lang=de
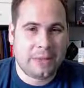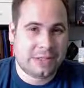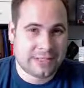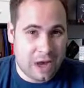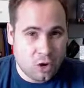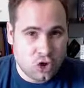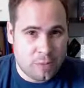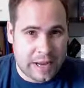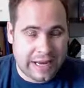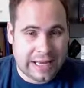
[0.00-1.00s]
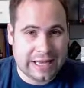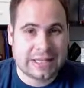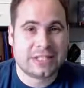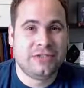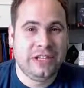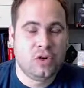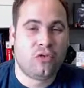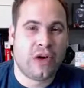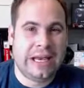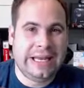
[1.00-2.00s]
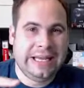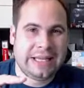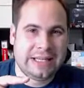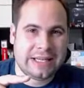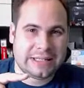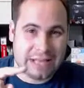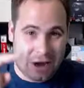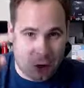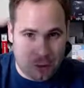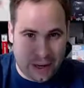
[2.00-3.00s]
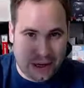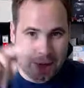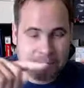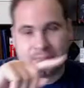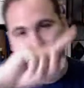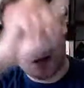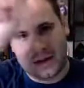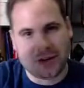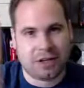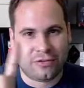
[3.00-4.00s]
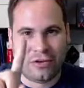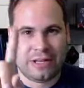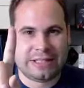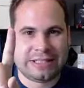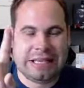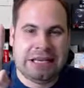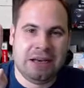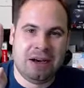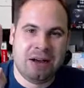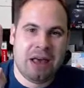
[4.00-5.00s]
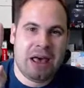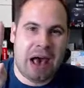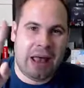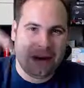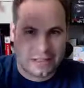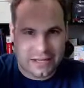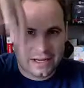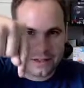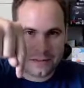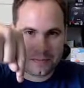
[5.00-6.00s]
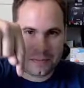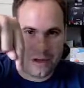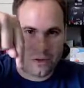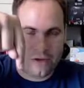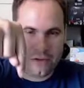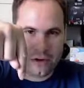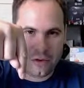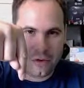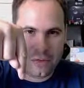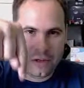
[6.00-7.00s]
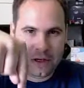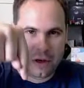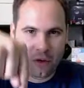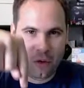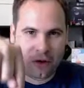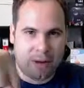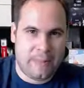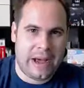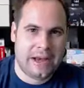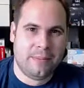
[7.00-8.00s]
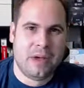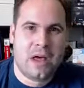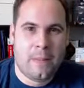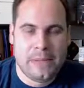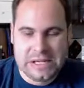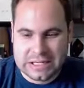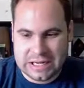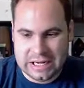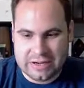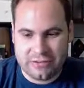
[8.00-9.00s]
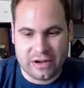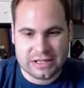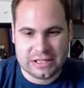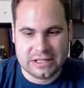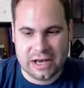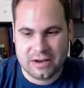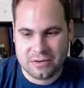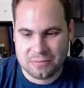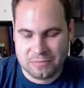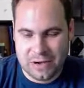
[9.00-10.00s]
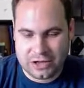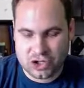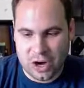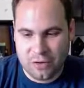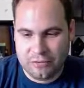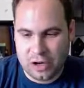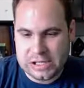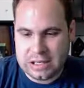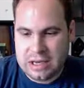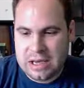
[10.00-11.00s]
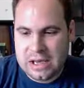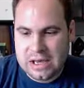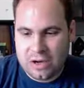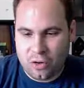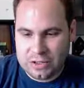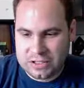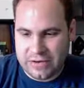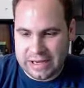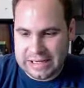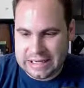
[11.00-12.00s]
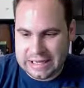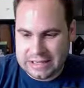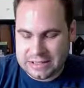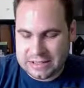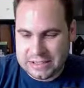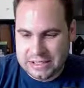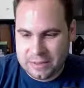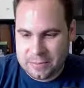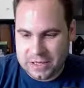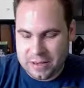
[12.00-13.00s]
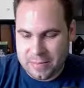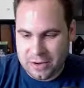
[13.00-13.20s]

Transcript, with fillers: habe ich es auch schon mal erklärt. Das Video verlinke ich jetzt auch mal. Also das wird jetzt hier angezeigt. Also einfach hier unter meinem Bild klicken, falls ihr da mal schauen wollt. Und zwar, ihr geht jetzt hier mit der